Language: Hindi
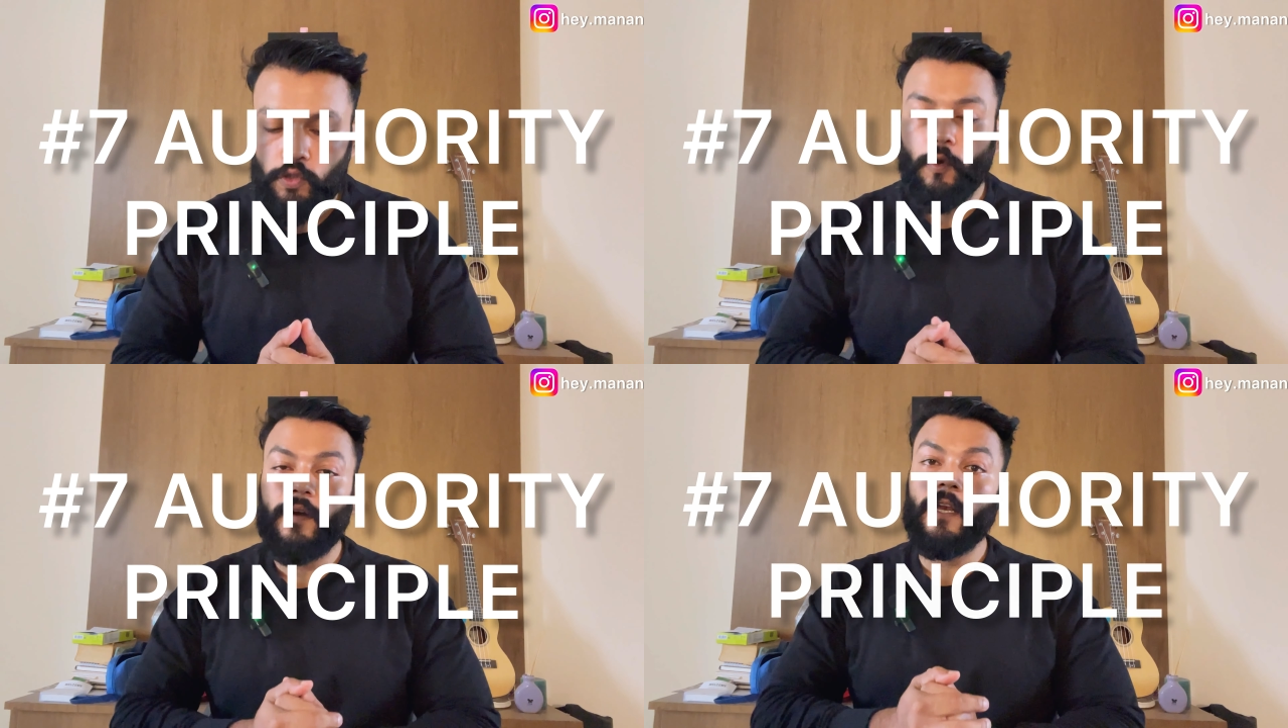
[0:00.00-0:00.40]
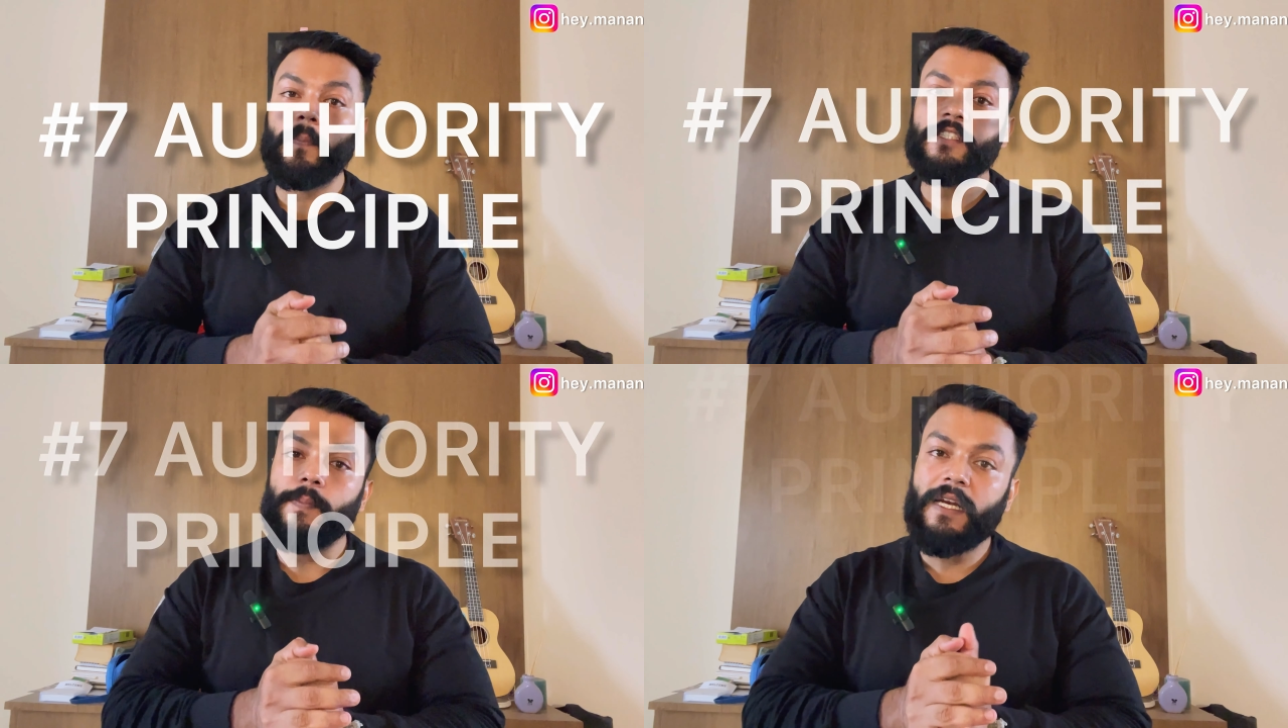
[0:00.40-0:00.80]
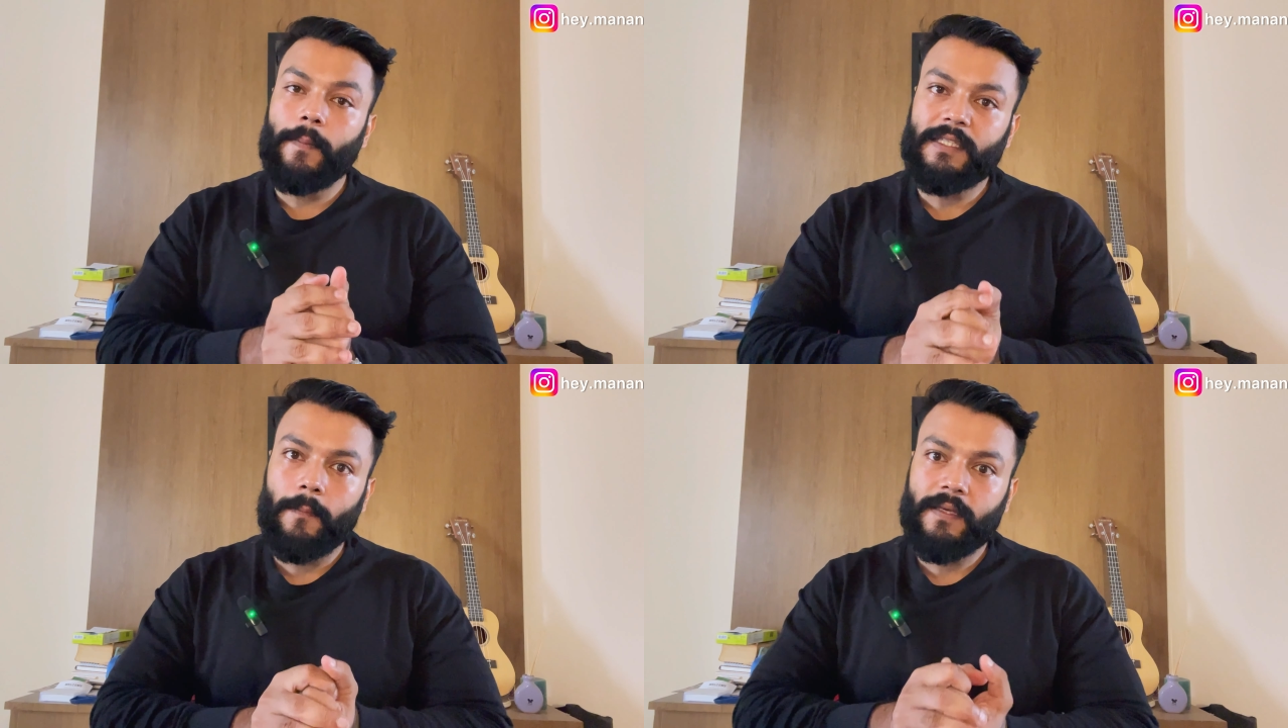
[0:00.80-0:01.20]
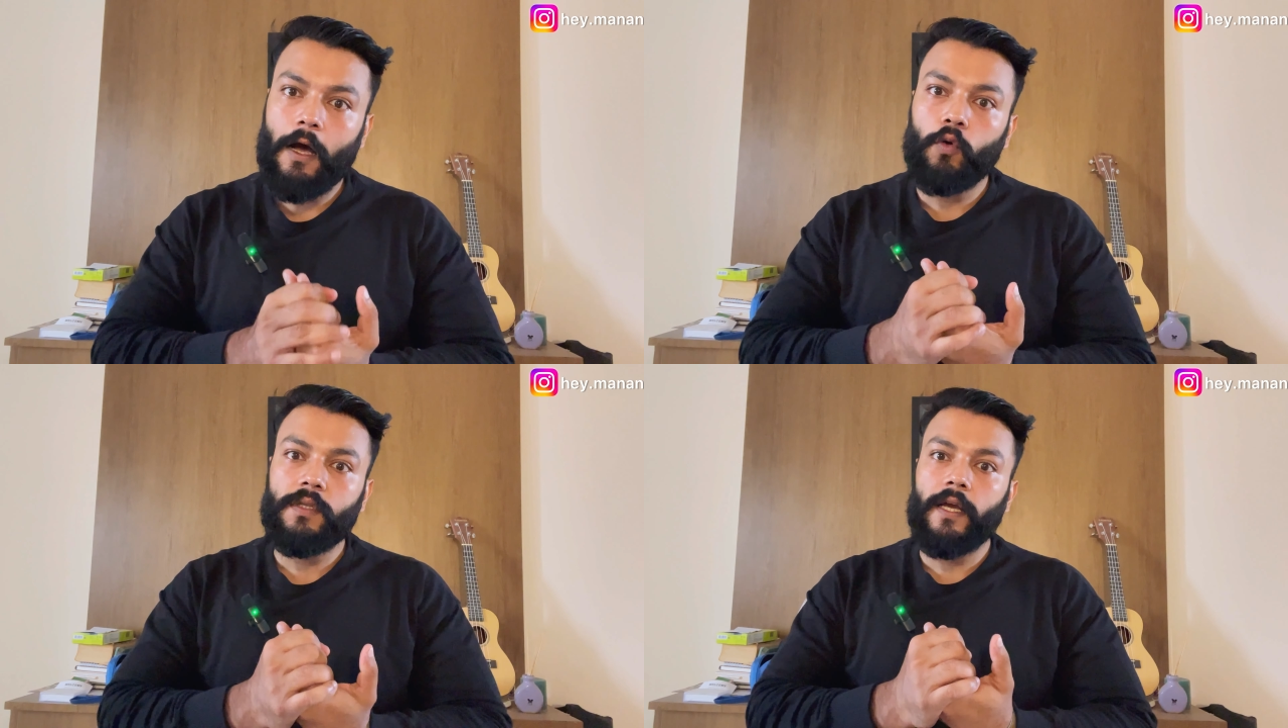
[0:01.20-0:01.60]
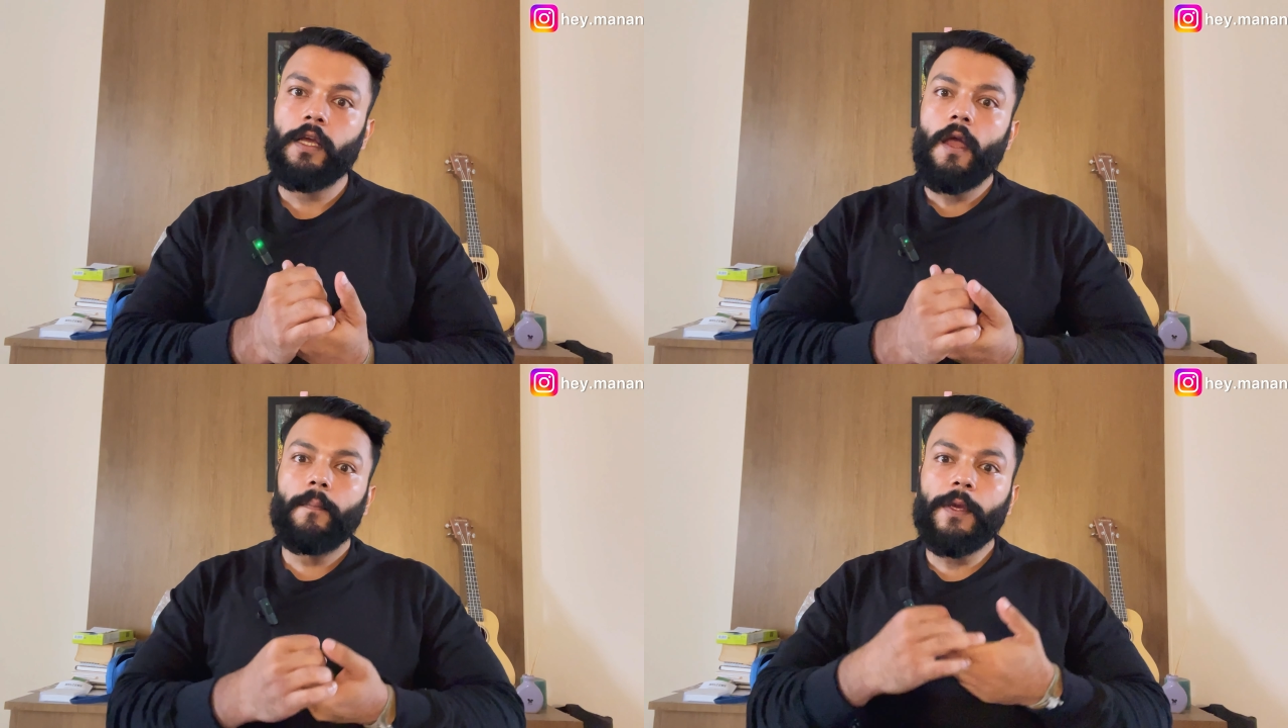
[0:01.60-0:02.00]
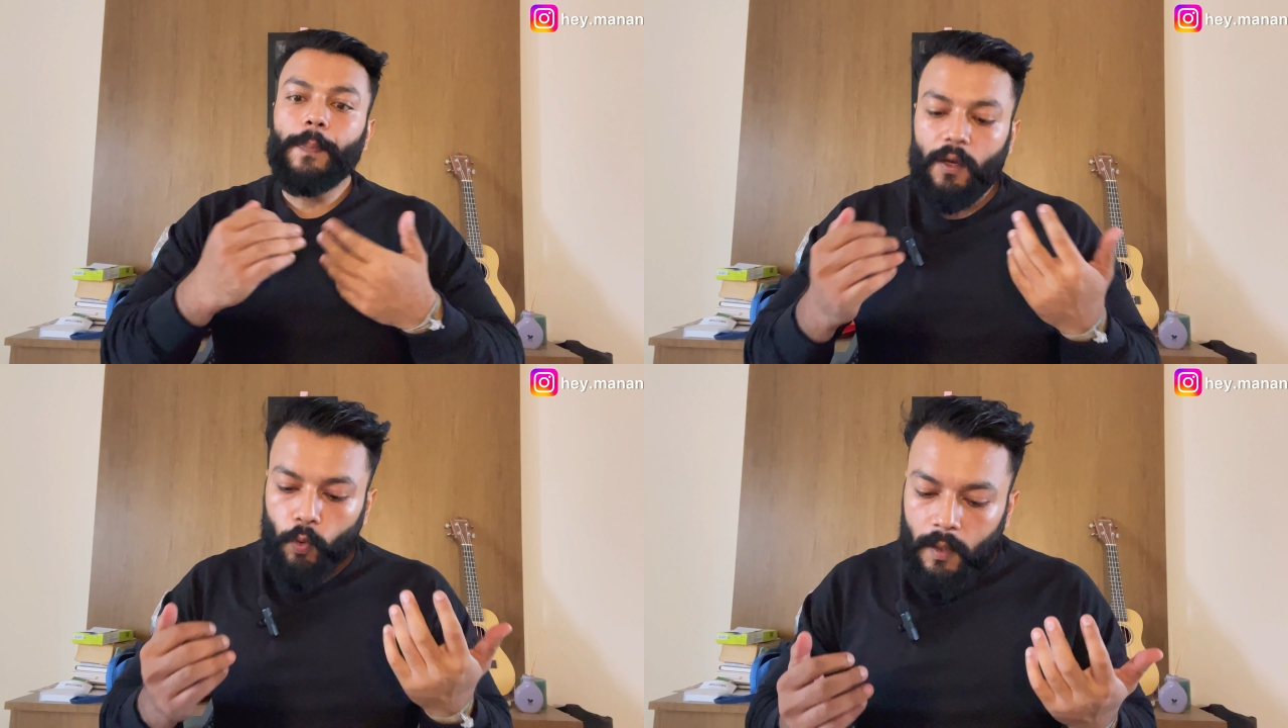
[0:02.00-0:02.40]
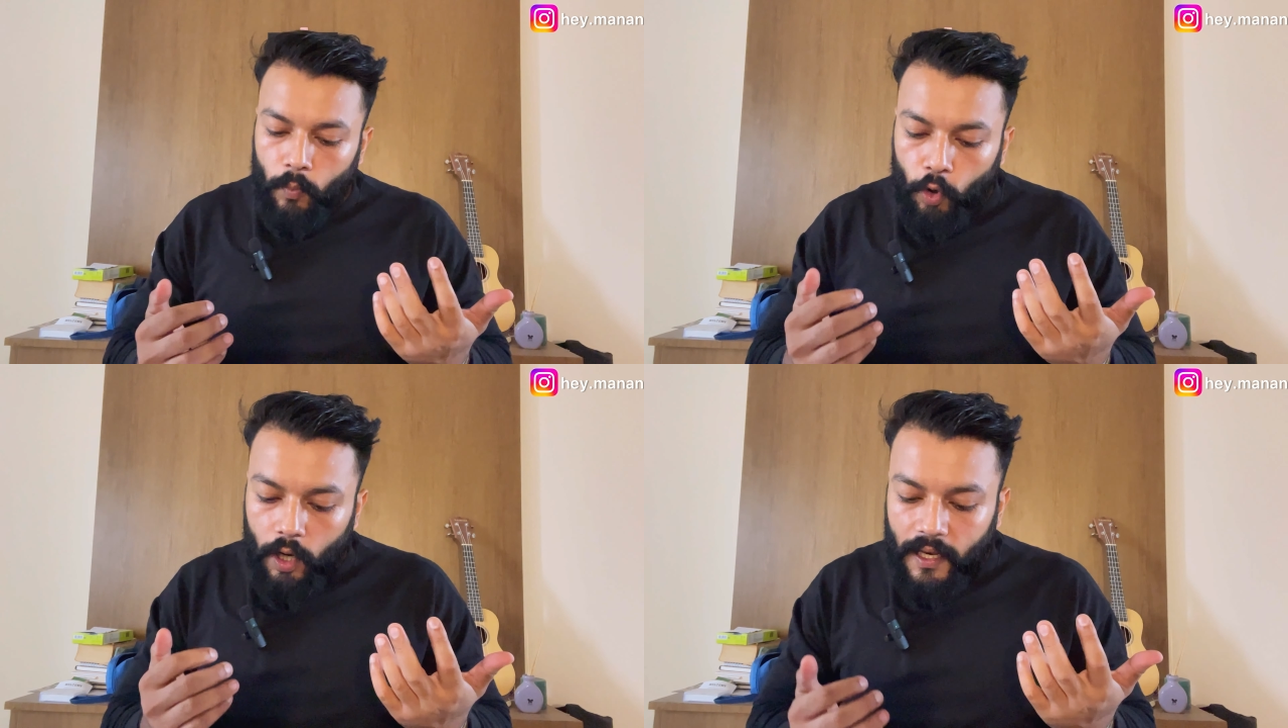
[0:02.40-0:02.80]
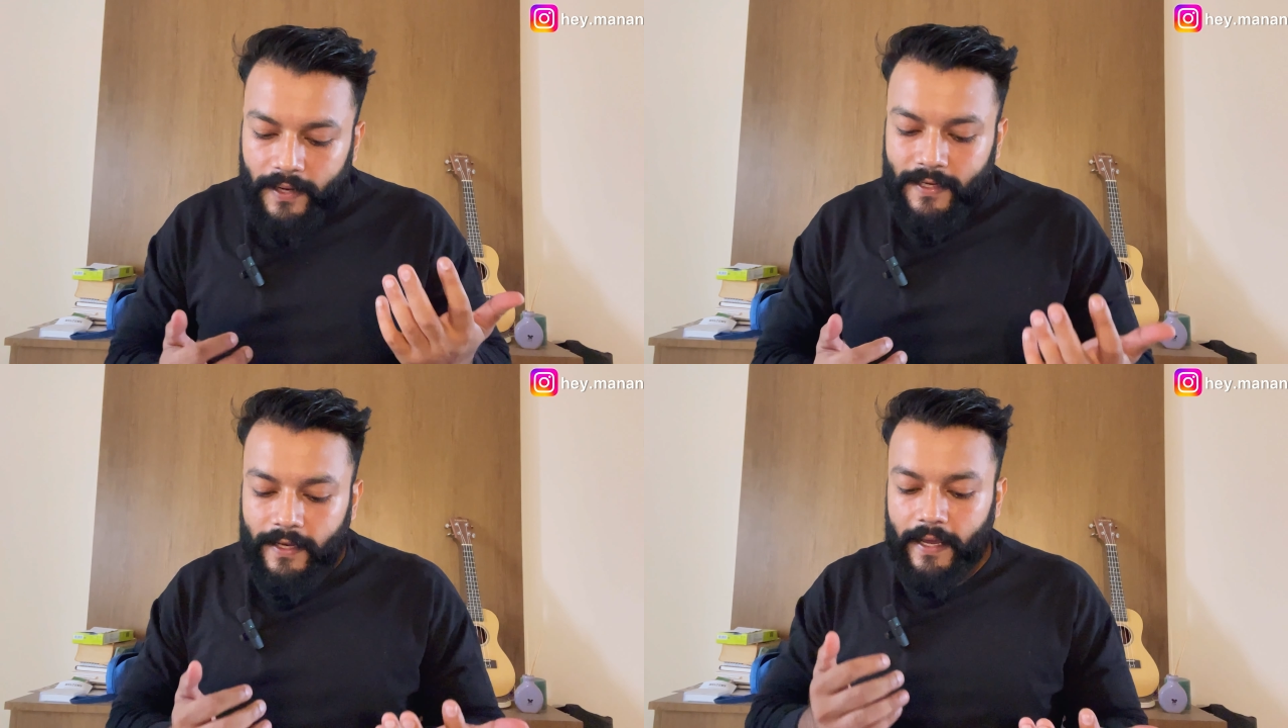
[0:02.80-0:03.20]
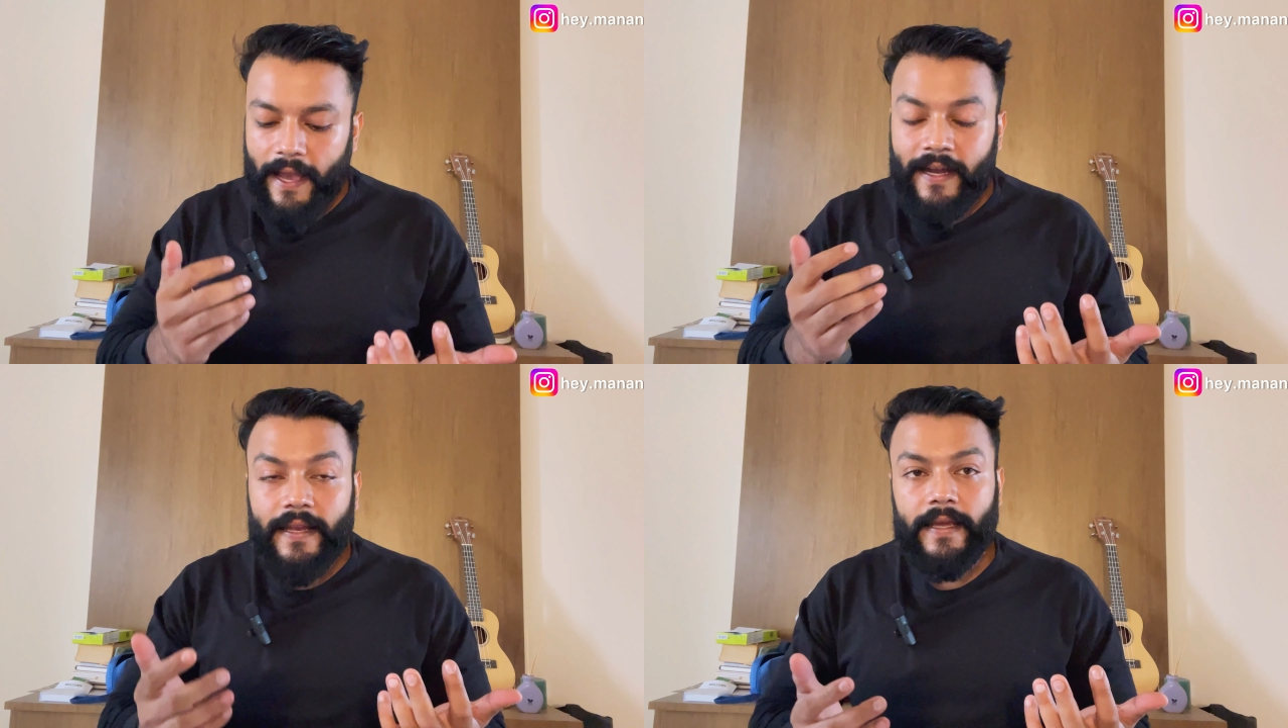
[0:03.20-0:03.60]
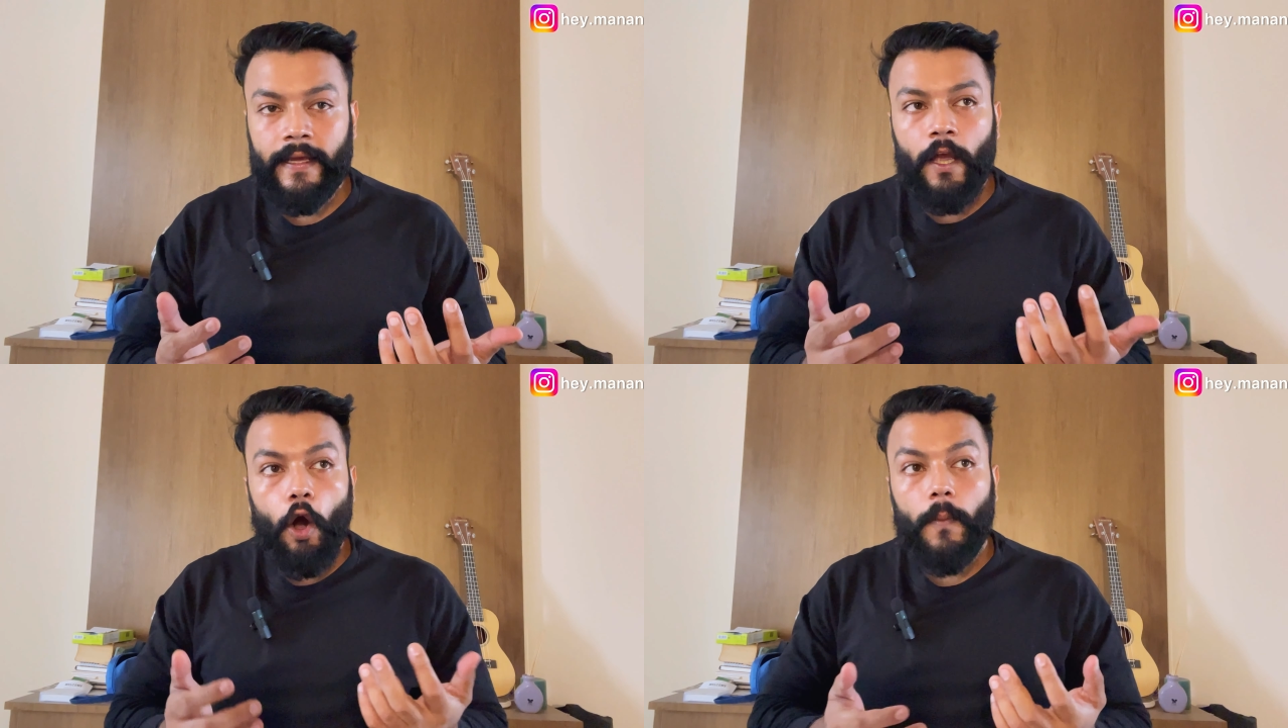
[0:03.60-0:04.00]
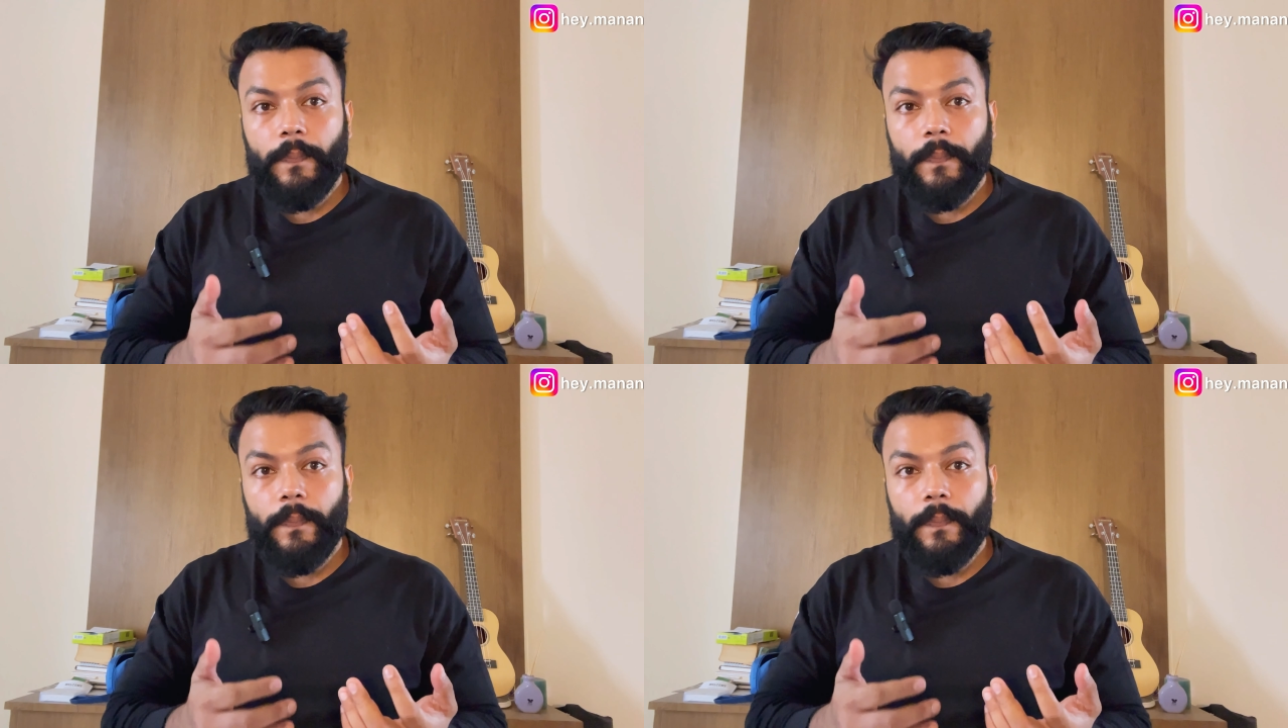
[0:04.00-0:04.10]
ऑथोरिटी प्रिंसिपल का मतलब क्या होता है पीपल विल मोर लाइकली एग्री और